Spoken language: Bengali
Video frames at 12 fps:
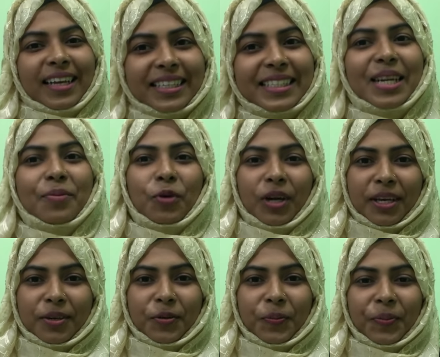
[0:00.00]
আসসালামু
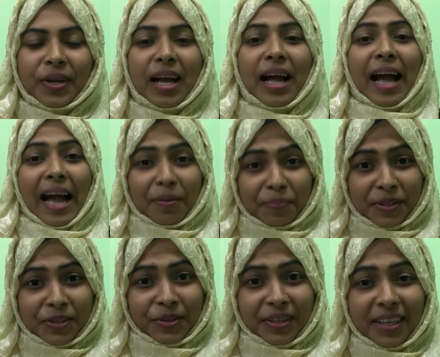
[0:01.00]
আলাইকুম আপনি
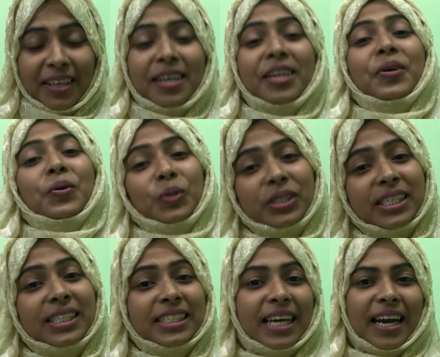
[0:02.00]
যদি কোচিং
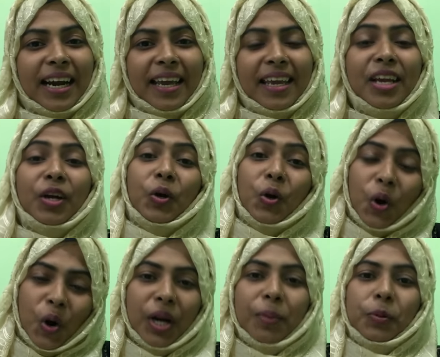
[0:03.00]
ছাড়াই
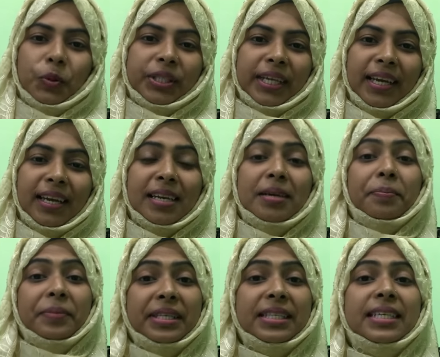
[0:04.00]
ঘরে বসে
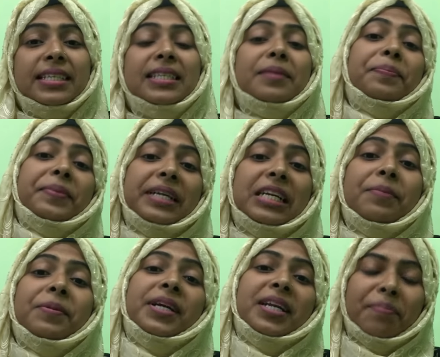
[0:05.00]
বিসিএসের
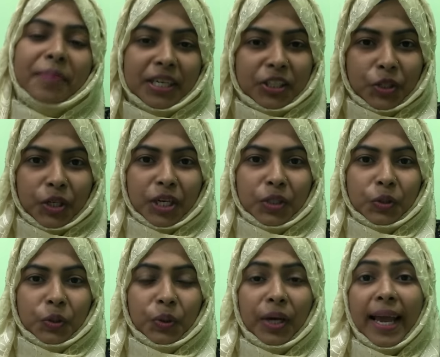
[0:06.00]
প্রিলিমিনারি পাশ করার
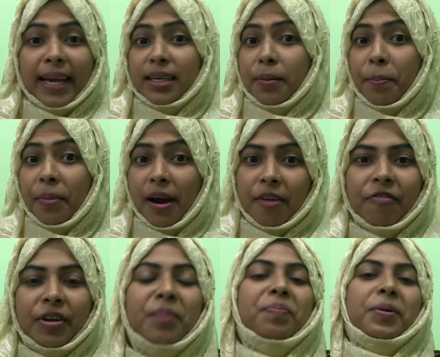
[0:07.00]
জন্য একটা
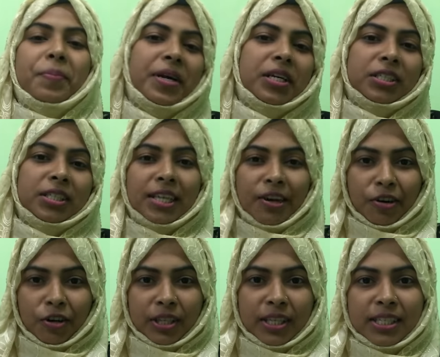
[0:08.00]
পারফেক্ট প্রিপারেশন নেওয়ার
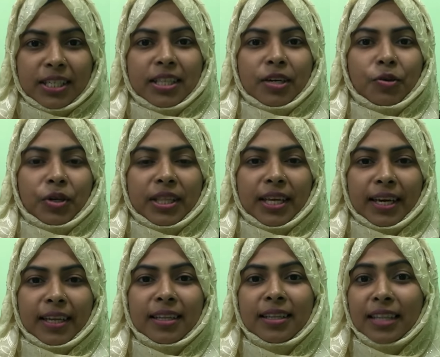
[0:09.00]
কথা চিন্তা করে
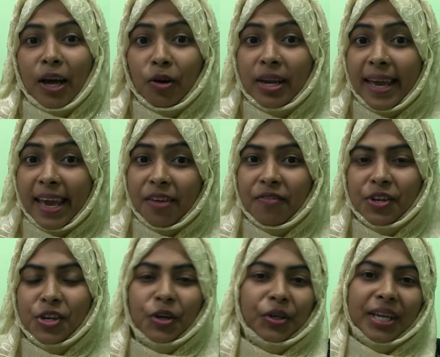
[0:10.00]
থাকেন তাহলে এই
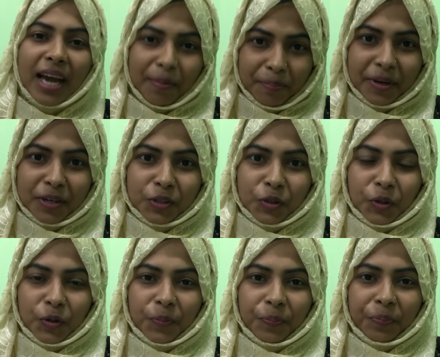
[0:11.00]
ভিডিওটি আপনার জন্য